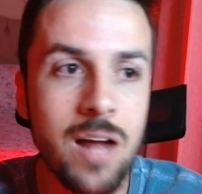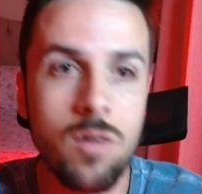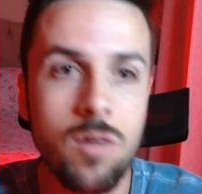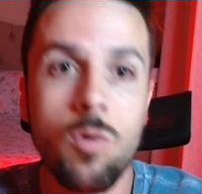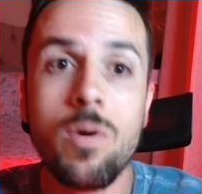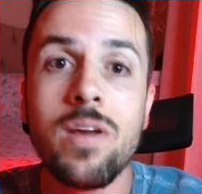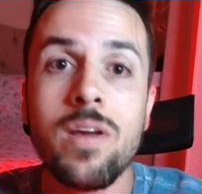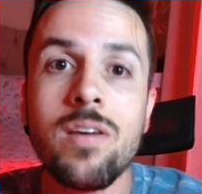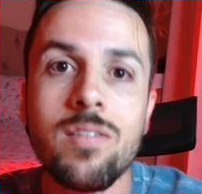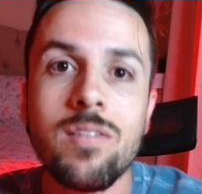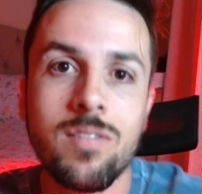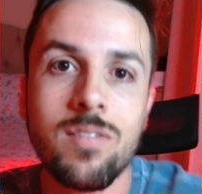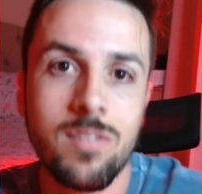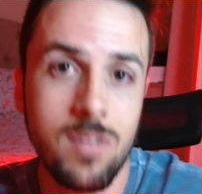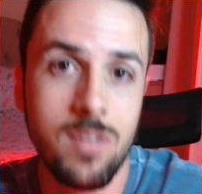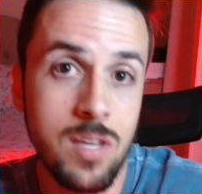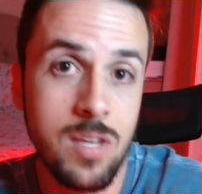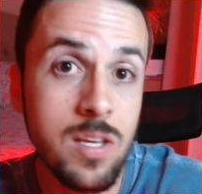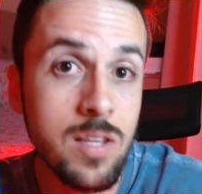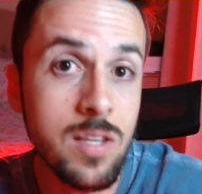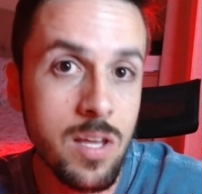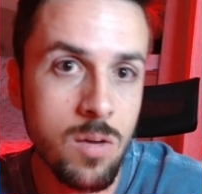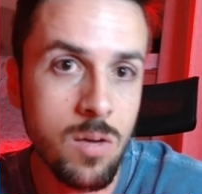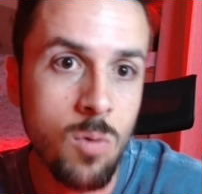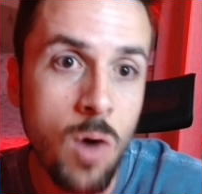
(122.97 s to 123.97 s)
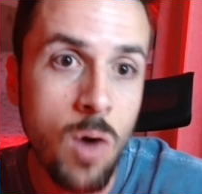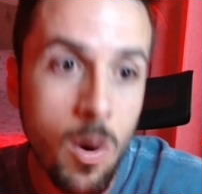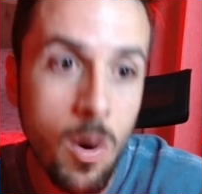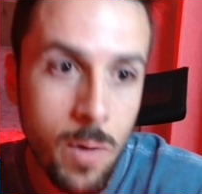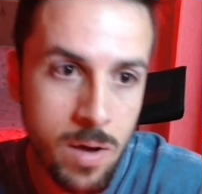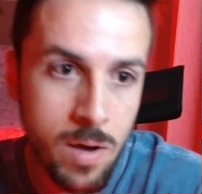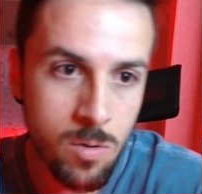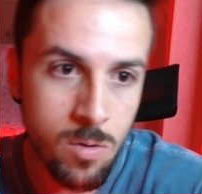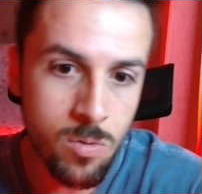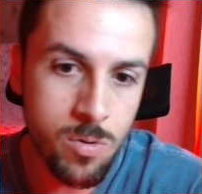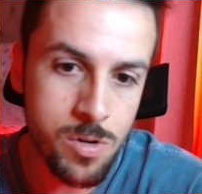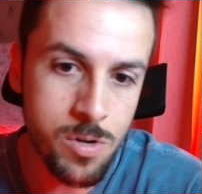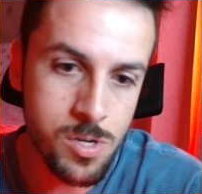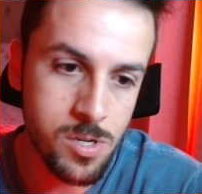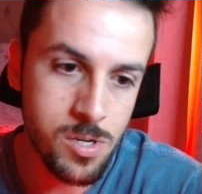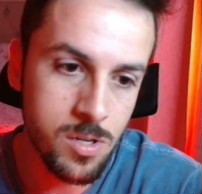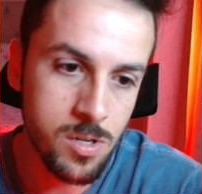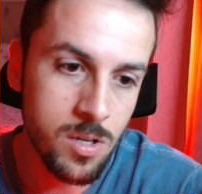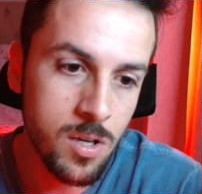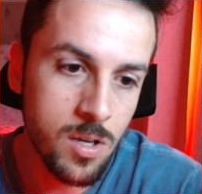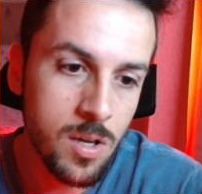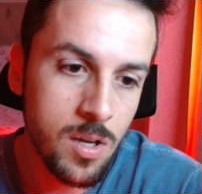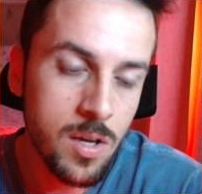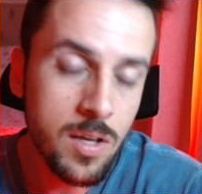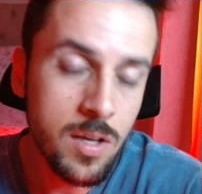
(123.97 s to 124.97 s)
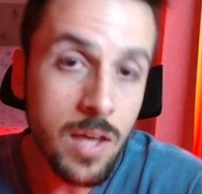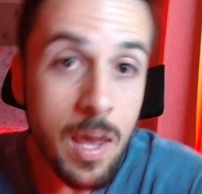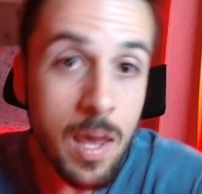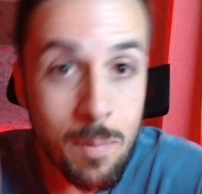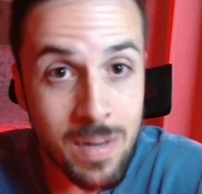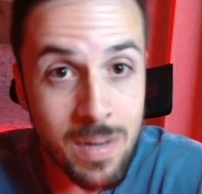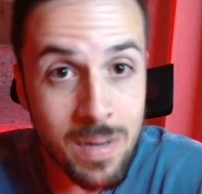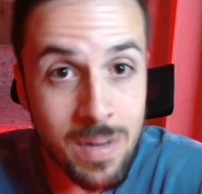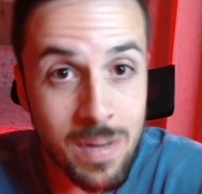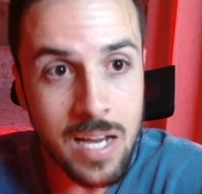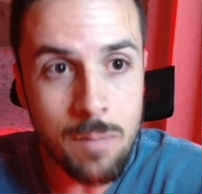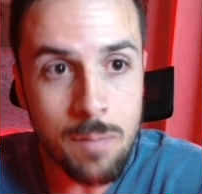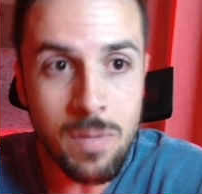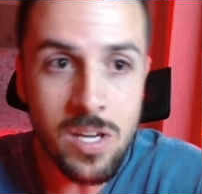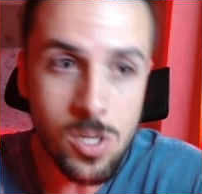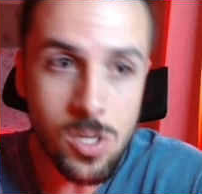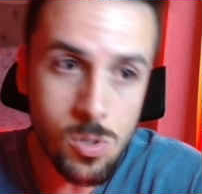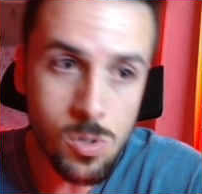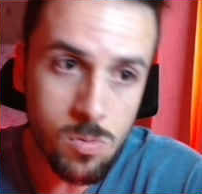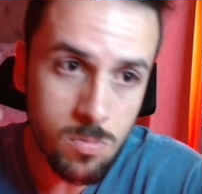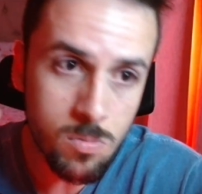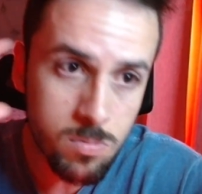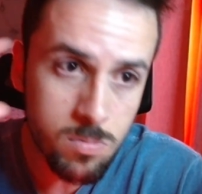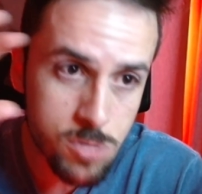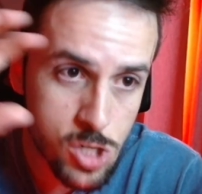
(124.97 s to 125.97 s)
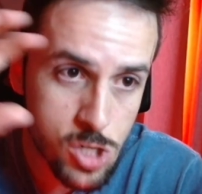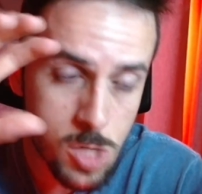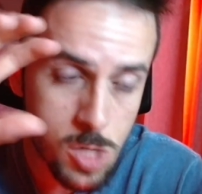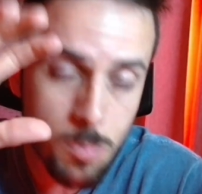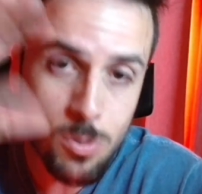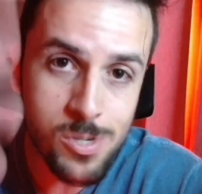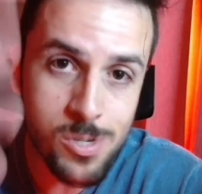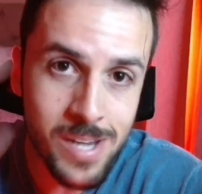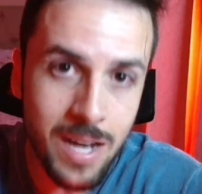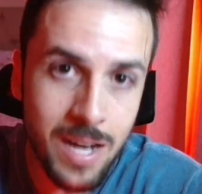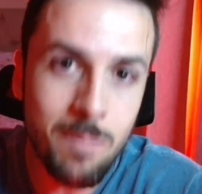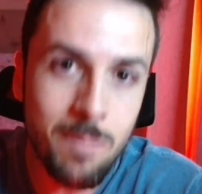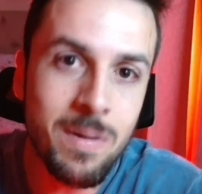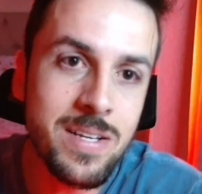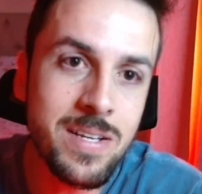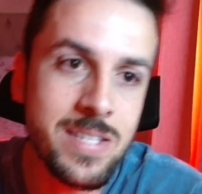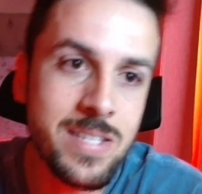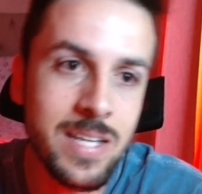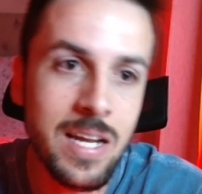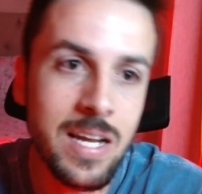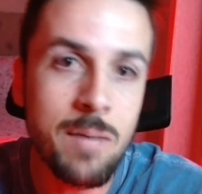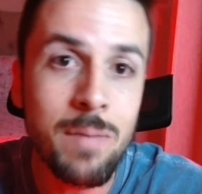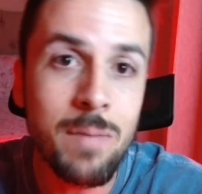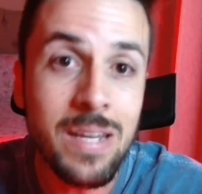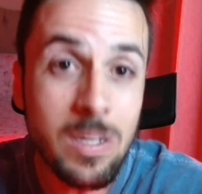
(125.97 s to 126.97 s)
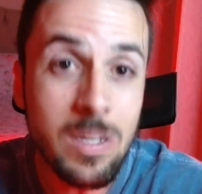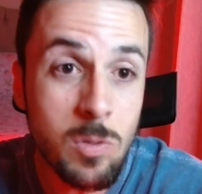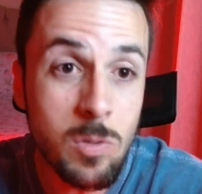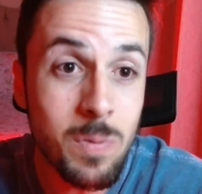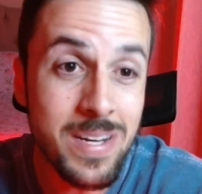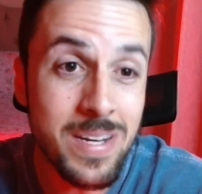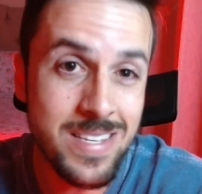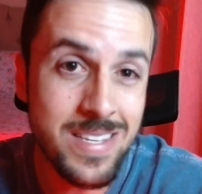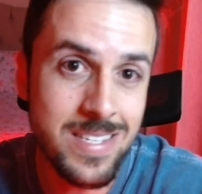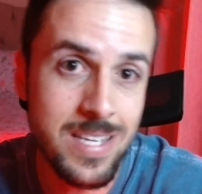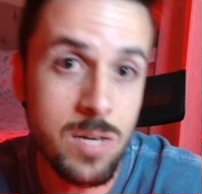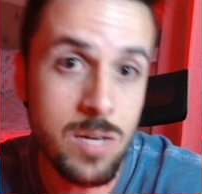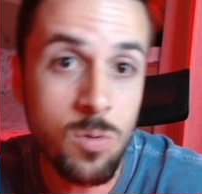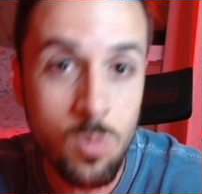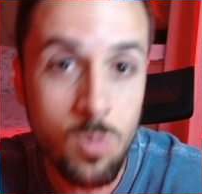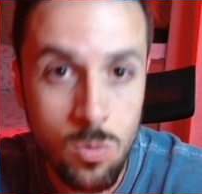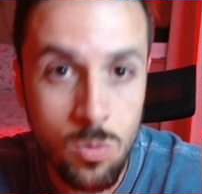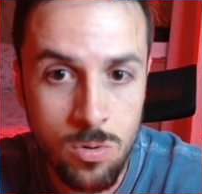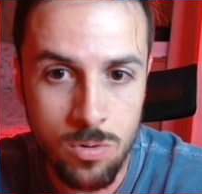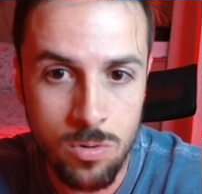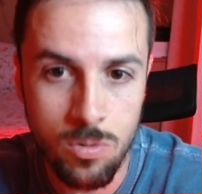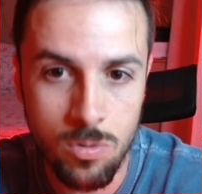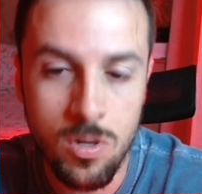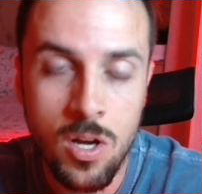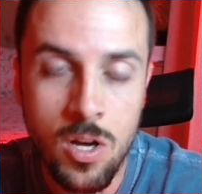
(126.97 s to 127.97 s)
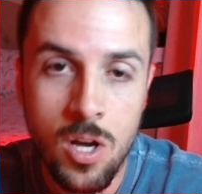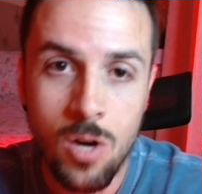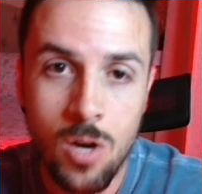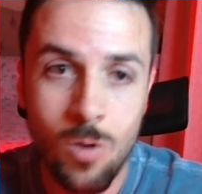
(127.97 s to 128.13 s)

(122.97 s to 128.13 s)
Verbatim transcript: conhecida igual é hoje, que é basicamente um tipo de armazenamento mais seguro,